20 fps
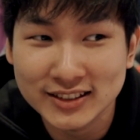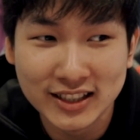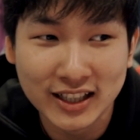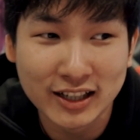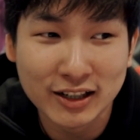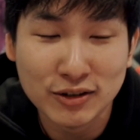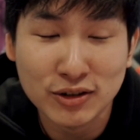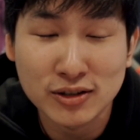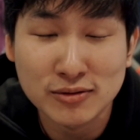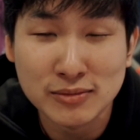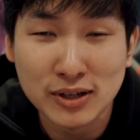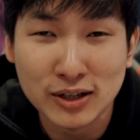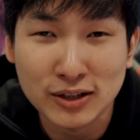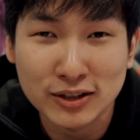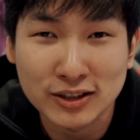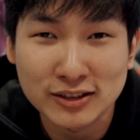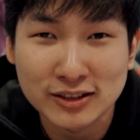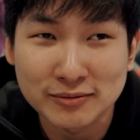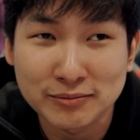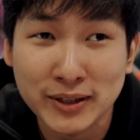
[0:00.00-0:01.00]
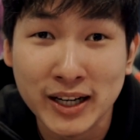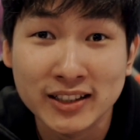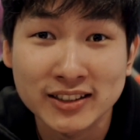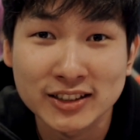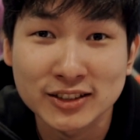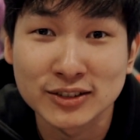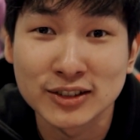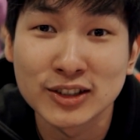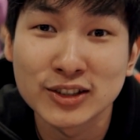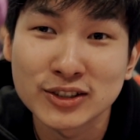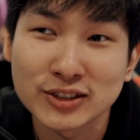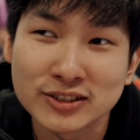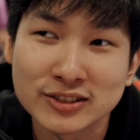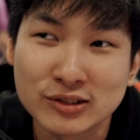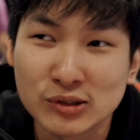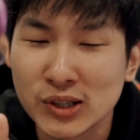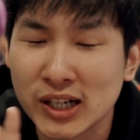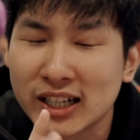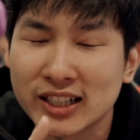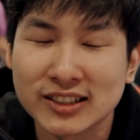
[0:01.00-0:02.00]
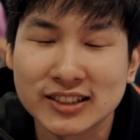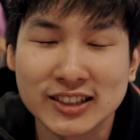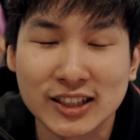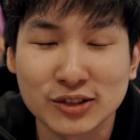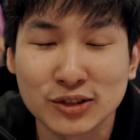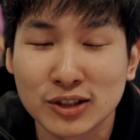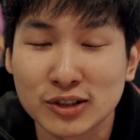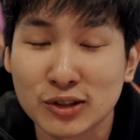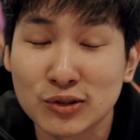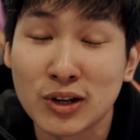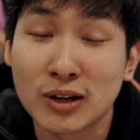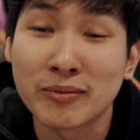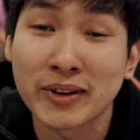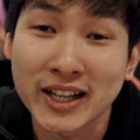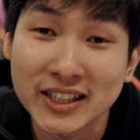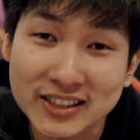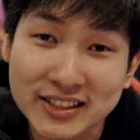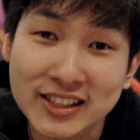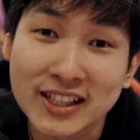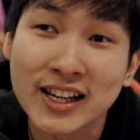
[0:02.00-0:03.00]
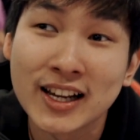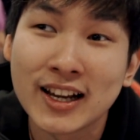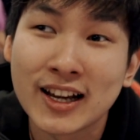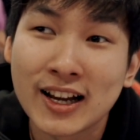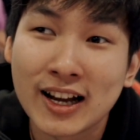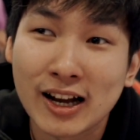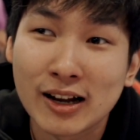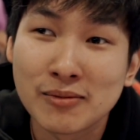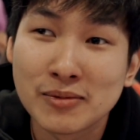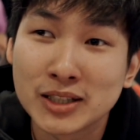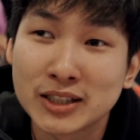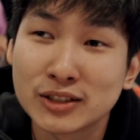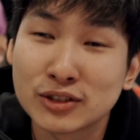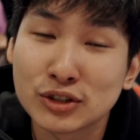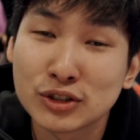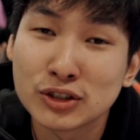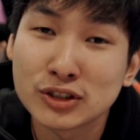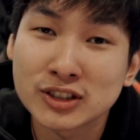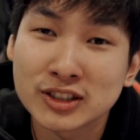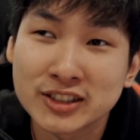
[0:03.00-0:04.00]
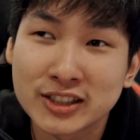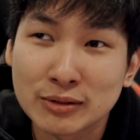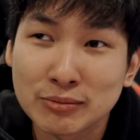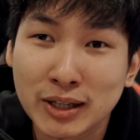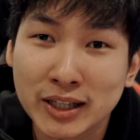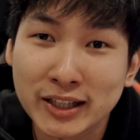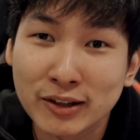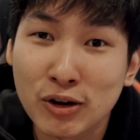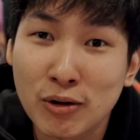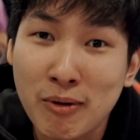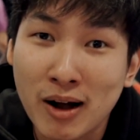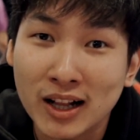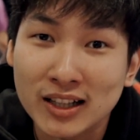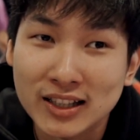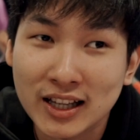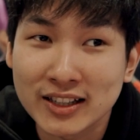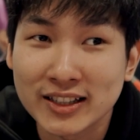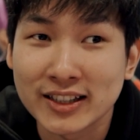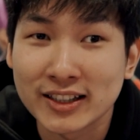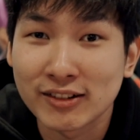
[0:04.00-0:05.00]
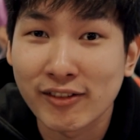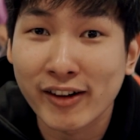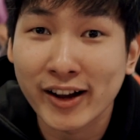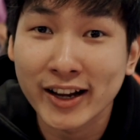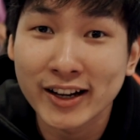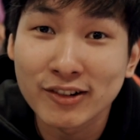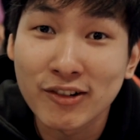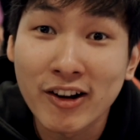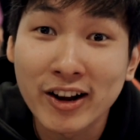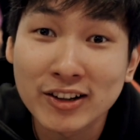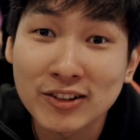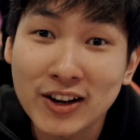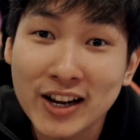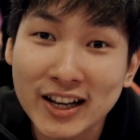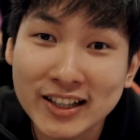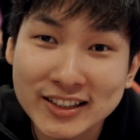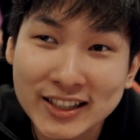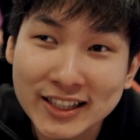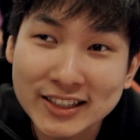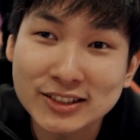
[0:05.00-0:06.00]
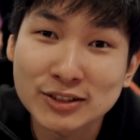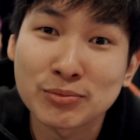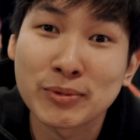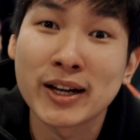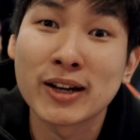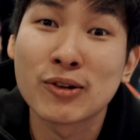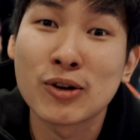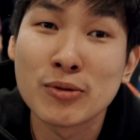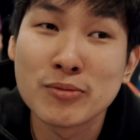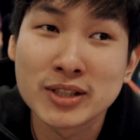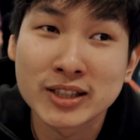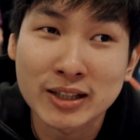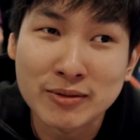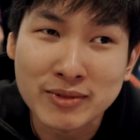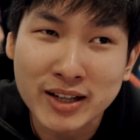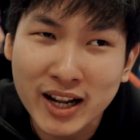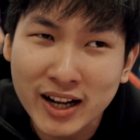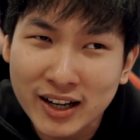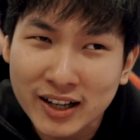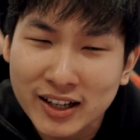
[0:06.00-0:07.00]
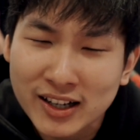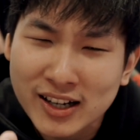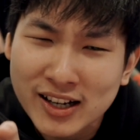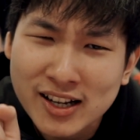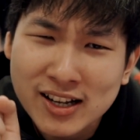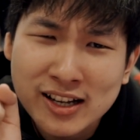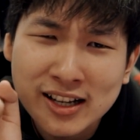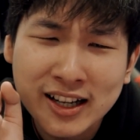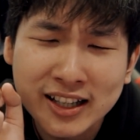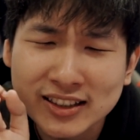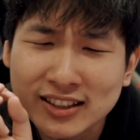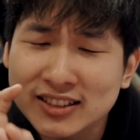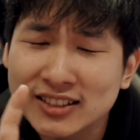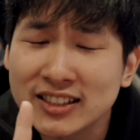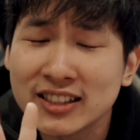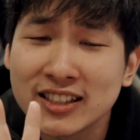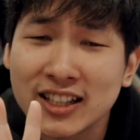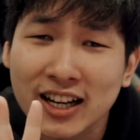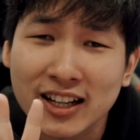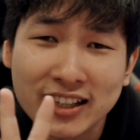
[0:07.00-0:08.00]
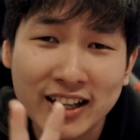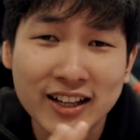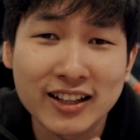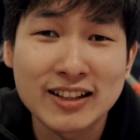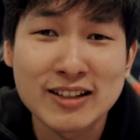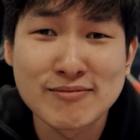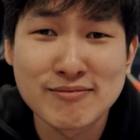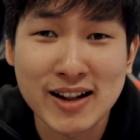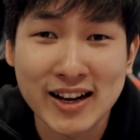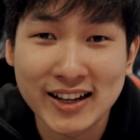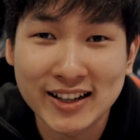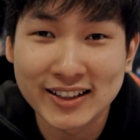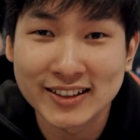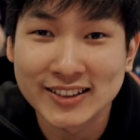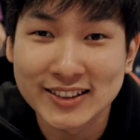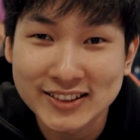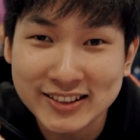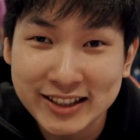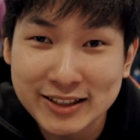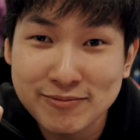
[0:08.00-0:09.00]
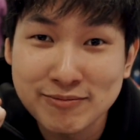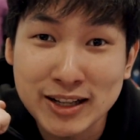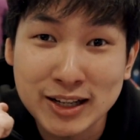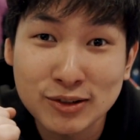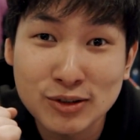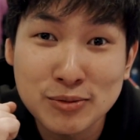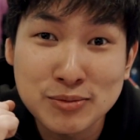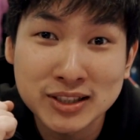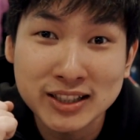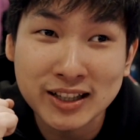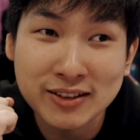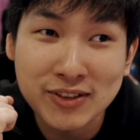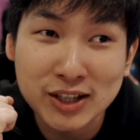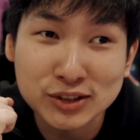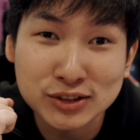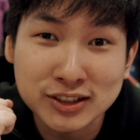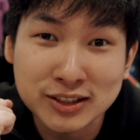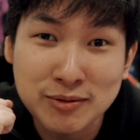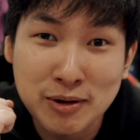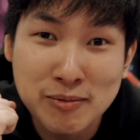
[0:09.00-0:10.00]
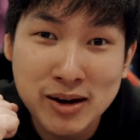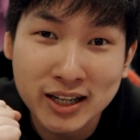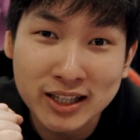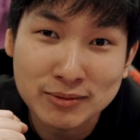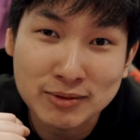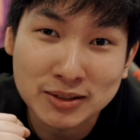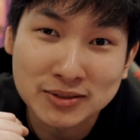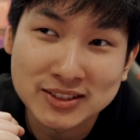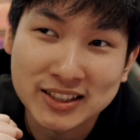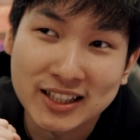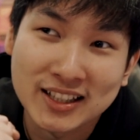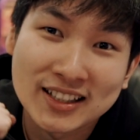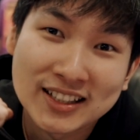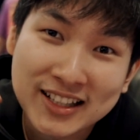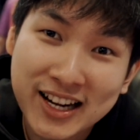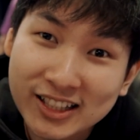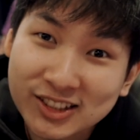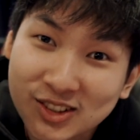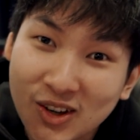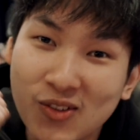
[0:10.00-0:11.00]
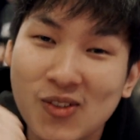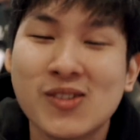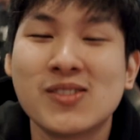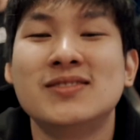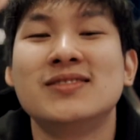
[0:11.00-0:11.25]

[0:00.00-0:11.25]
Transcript: Sekarang gue mau practice dulu dua satu atau dua match. Habis itu sejam lagi gue bakal tanding. Oke, okay? doain gue ya guys supaya gue bisa menang at least tiga dari lima Oke, okay? biar gue bisa masuk ke babak enam besar. Let's go.